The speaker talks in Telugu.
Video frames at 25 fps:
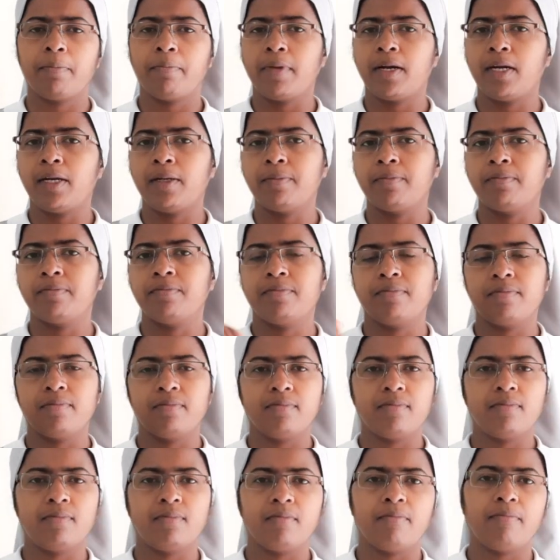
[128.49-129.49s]
మనం
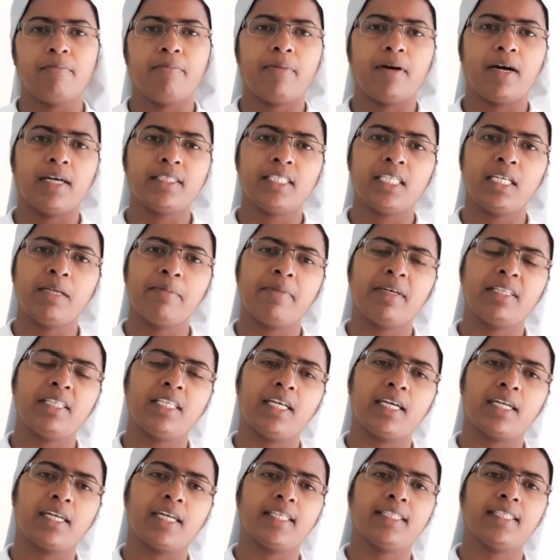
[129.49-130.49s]
పాత
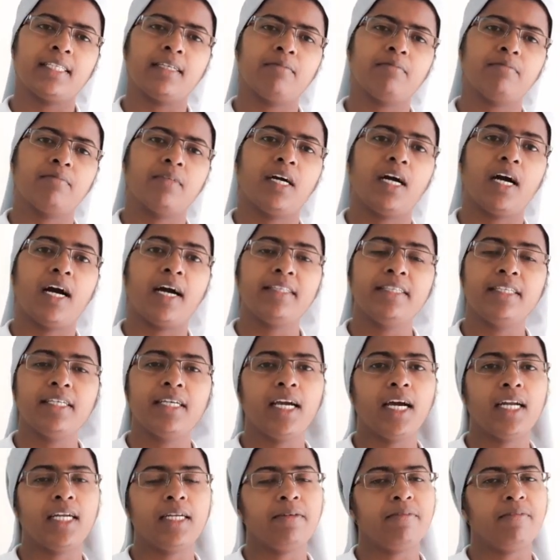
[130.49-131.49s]
నిబంధన గ్రంథం ఆది
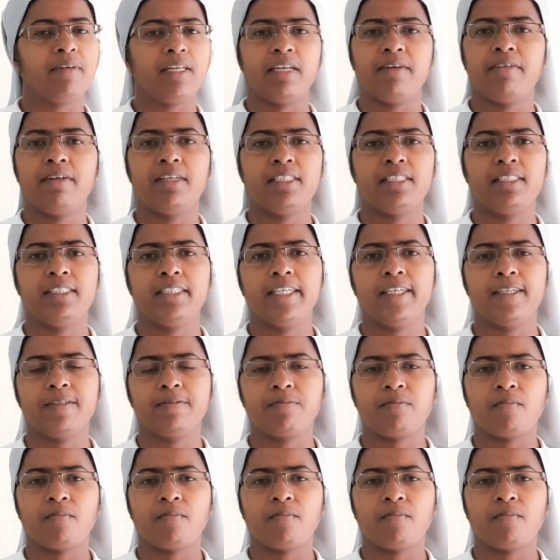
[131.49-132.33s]
కాండం వెళ్ళవలసిందే